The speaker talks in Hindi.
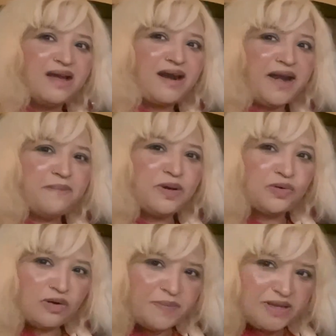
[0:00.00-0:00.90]
राइना
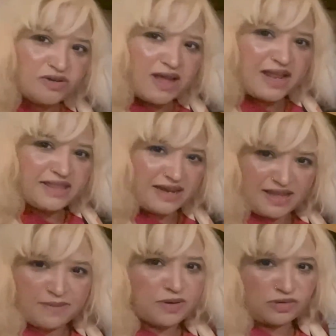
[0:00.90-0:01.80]
बिल्कुल भी जो है ना
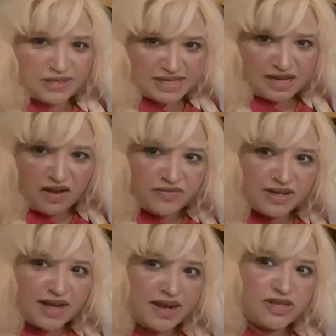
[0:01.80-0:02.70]
धनिया बिल्कुल सही साफ
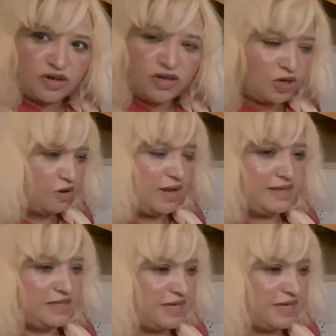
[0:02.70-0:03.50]
नहीं करी चलो निकलो यहाँ से